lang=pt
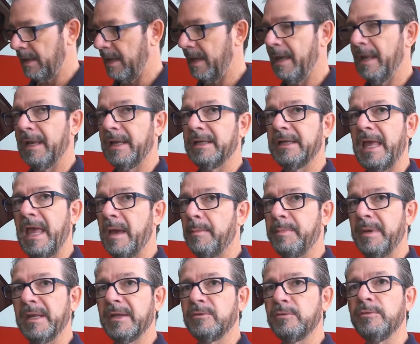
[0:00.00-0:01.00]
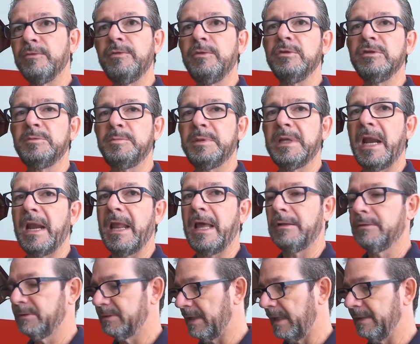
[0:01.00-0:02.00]
ela é apenas um fio
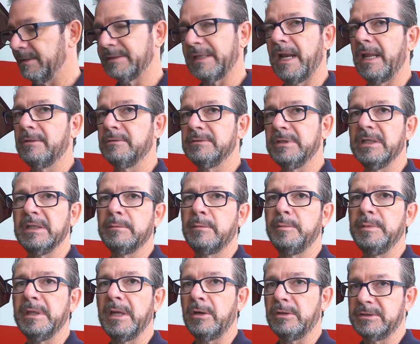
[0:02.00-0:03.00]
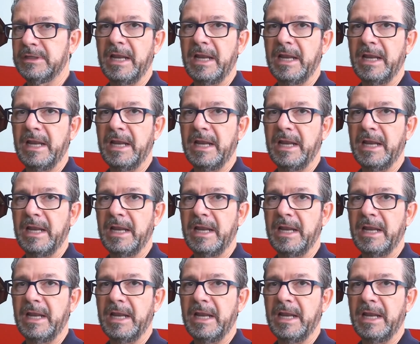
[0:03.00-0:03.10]
espiralado que está instalado dentro da bobina,